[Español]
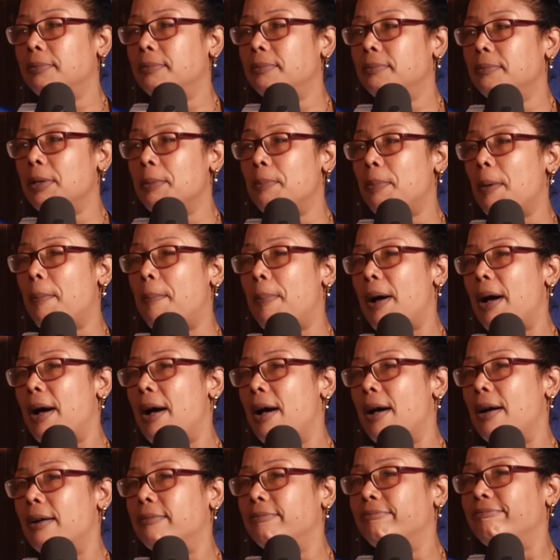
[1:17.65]
Mi
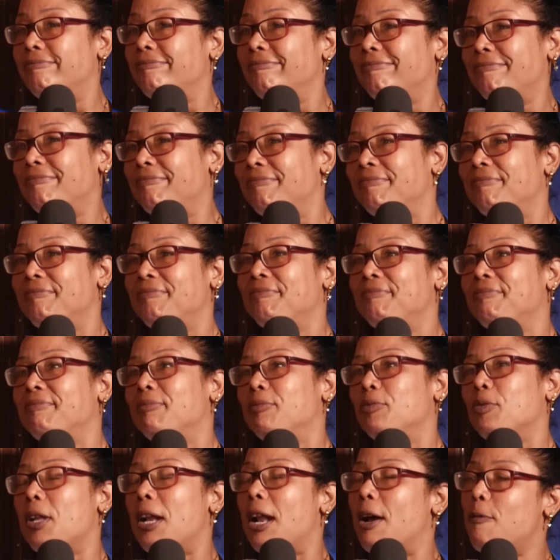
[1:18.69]
papá
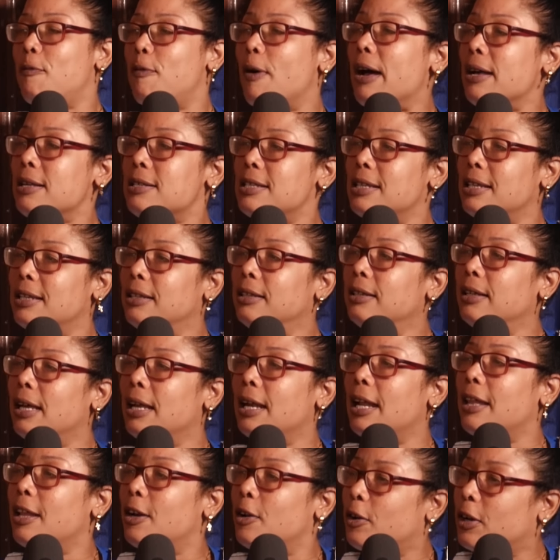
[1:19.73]
no era fácil,
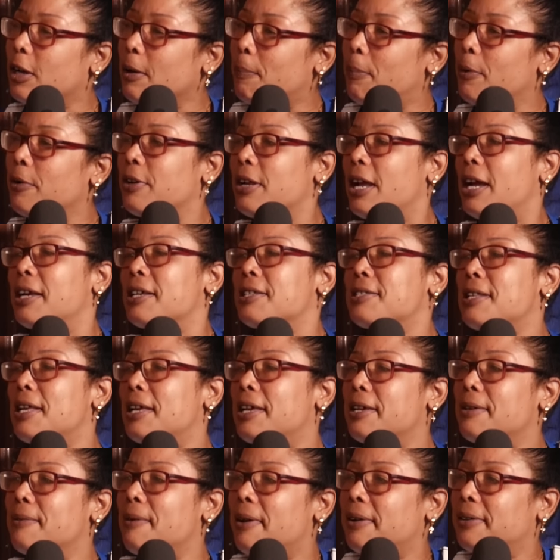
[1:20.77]
era de los que ponían y se
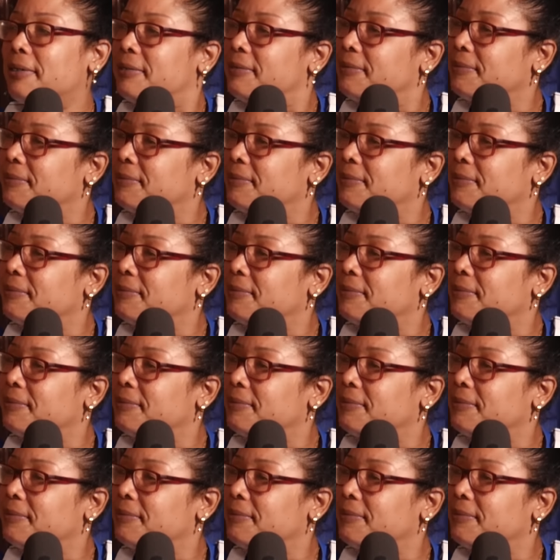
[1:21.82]
iban.